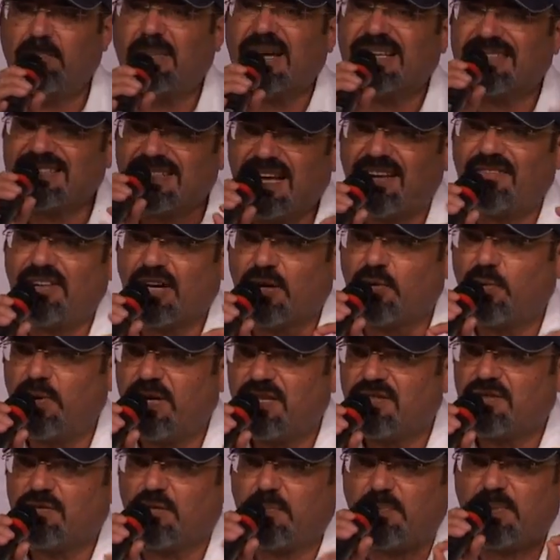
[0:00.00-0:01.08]
Bastava
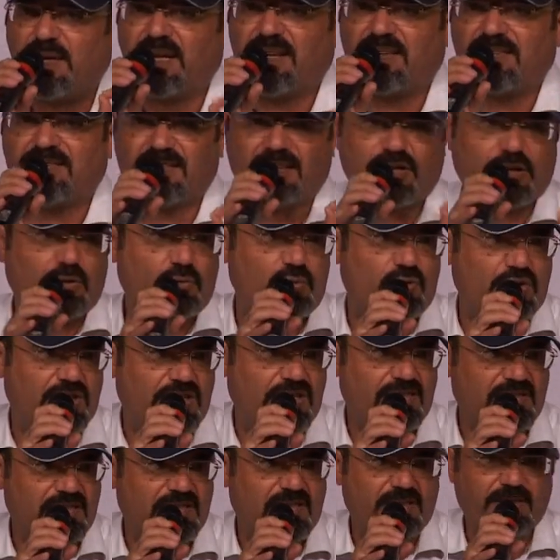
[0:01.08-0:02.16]
questo per essere
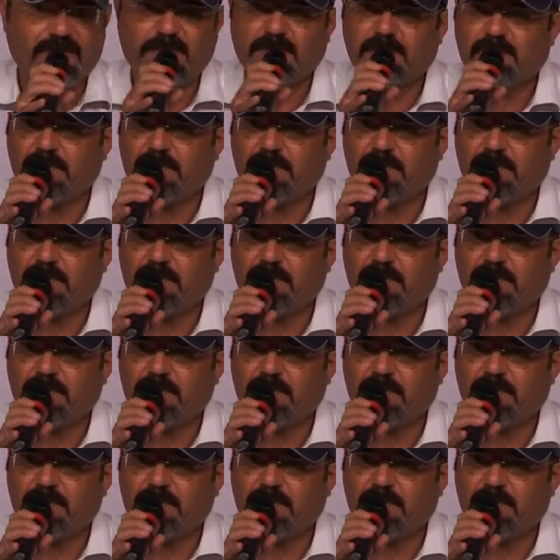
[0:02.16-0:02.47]
uccisi.